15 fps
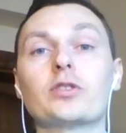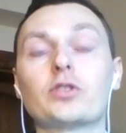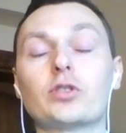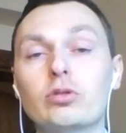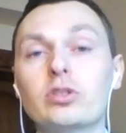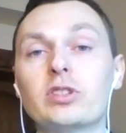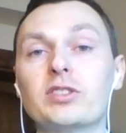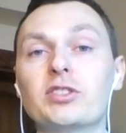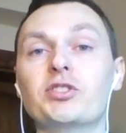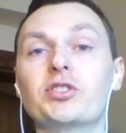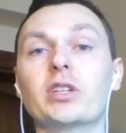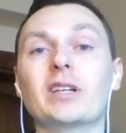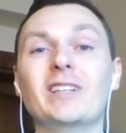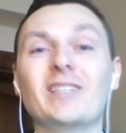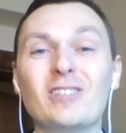Są to
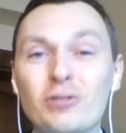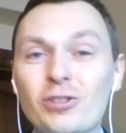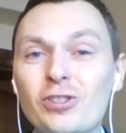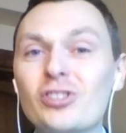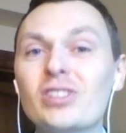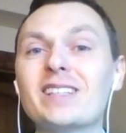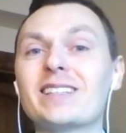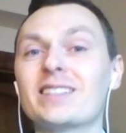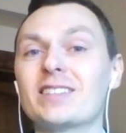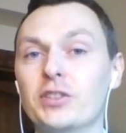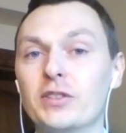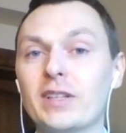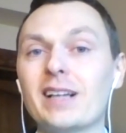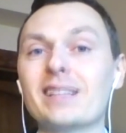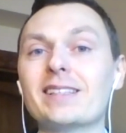decyzje logiczne,
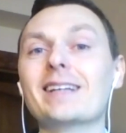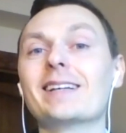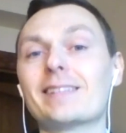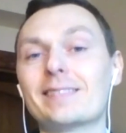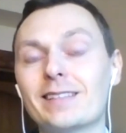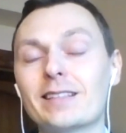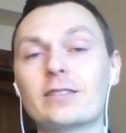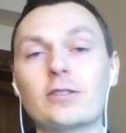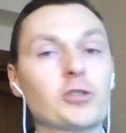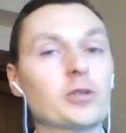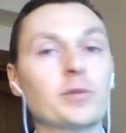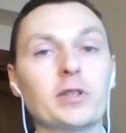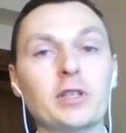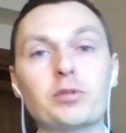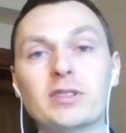racjonalne, ale tak też
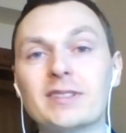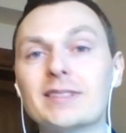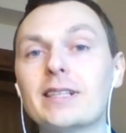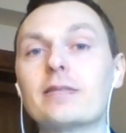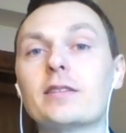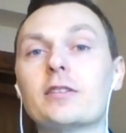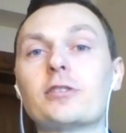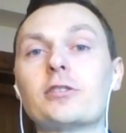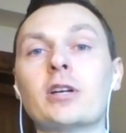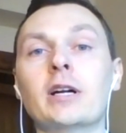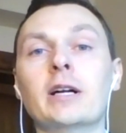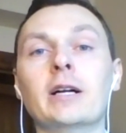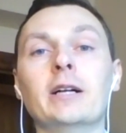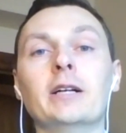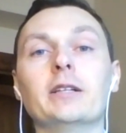trzeba je przedstawiać.
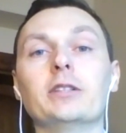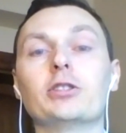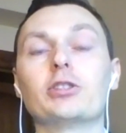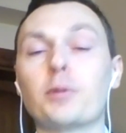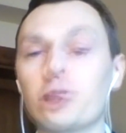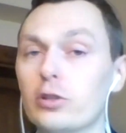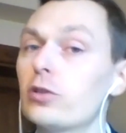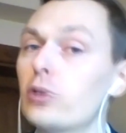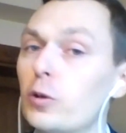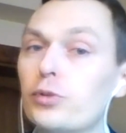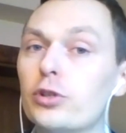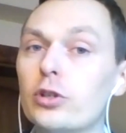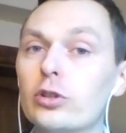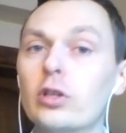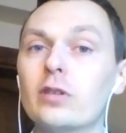Trzeba się do tego
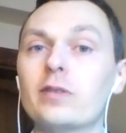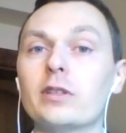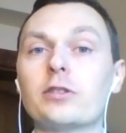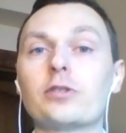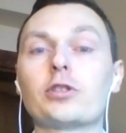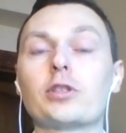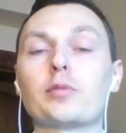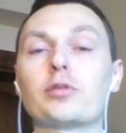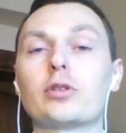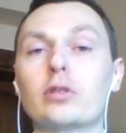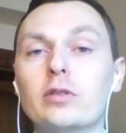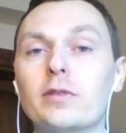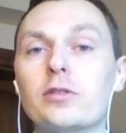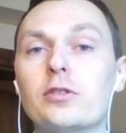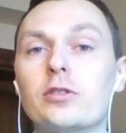przygotować, trzeba
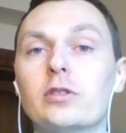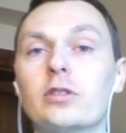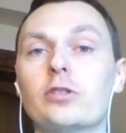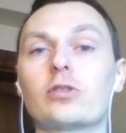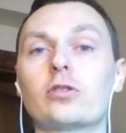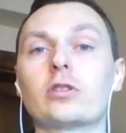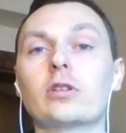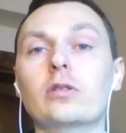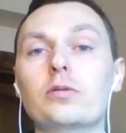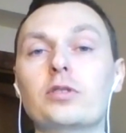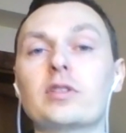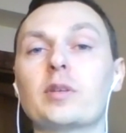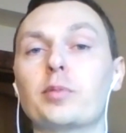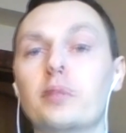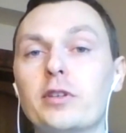przygotować też trochę ludzi,
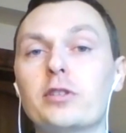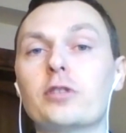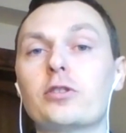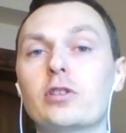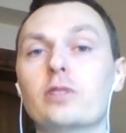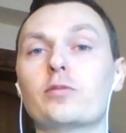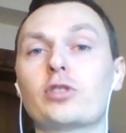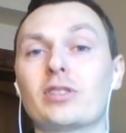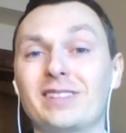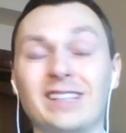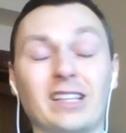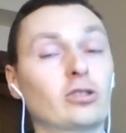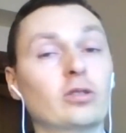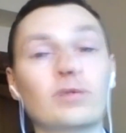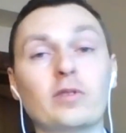zapowiedzieć im, że tak
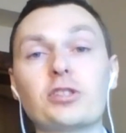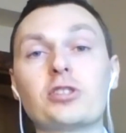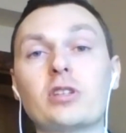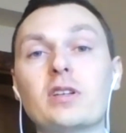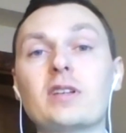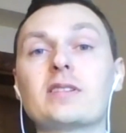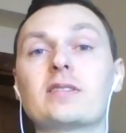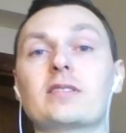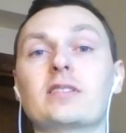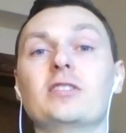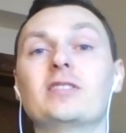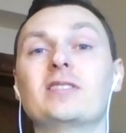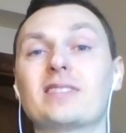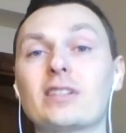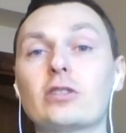to właśnie jest i
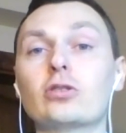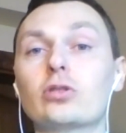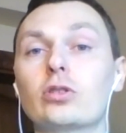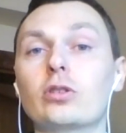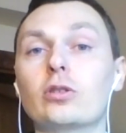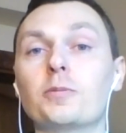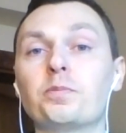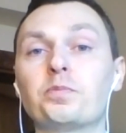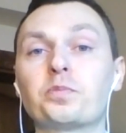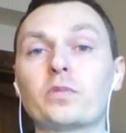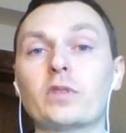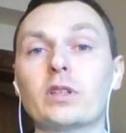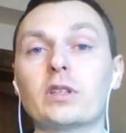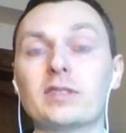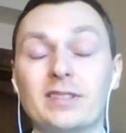z tego to,
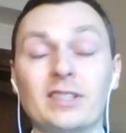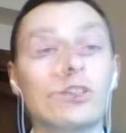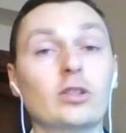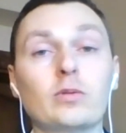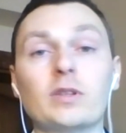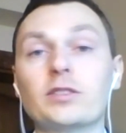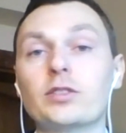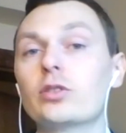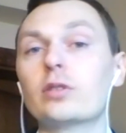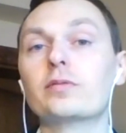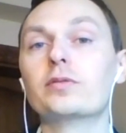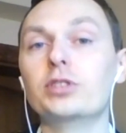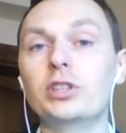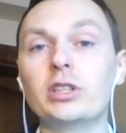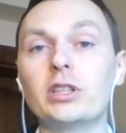mm, z tej sytuacji to
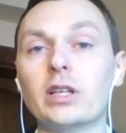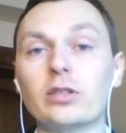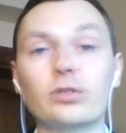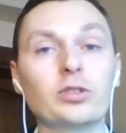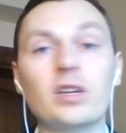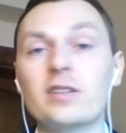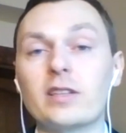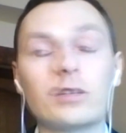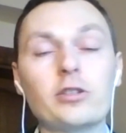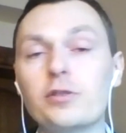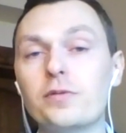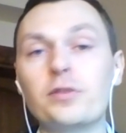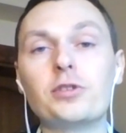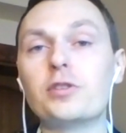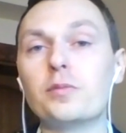wynika. To nie jest jakieś
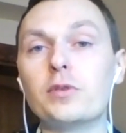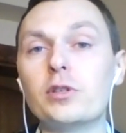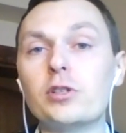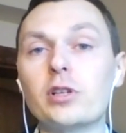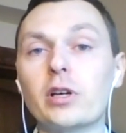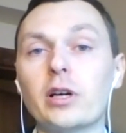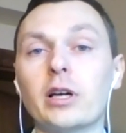widzimisię.